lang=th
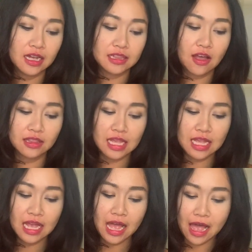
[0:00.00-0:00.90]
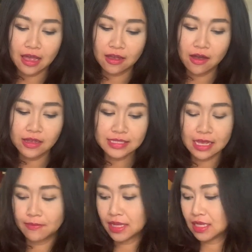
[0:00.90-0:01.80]
ตอนนี้นะคะก็จะ
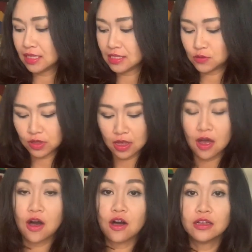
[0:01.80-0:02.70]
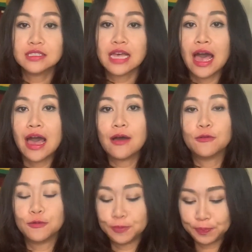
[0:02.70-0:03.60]
มาถึงในส่วนของชาว
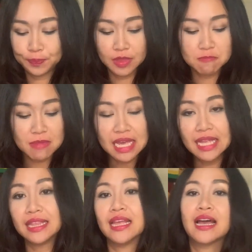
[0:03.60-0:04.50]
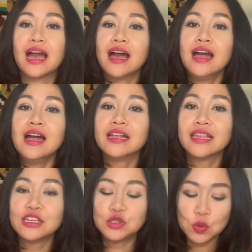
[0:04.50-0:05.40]
มีนนะคะ
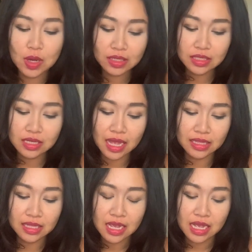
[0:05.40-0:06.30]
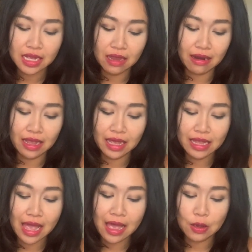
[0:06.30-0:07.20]
ในช่วงเดือนกรก
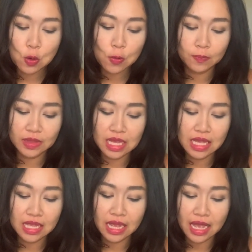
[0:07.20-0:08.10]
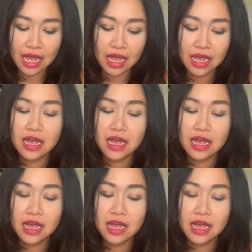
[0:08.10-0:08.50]
ฎาคมนี้นะคะ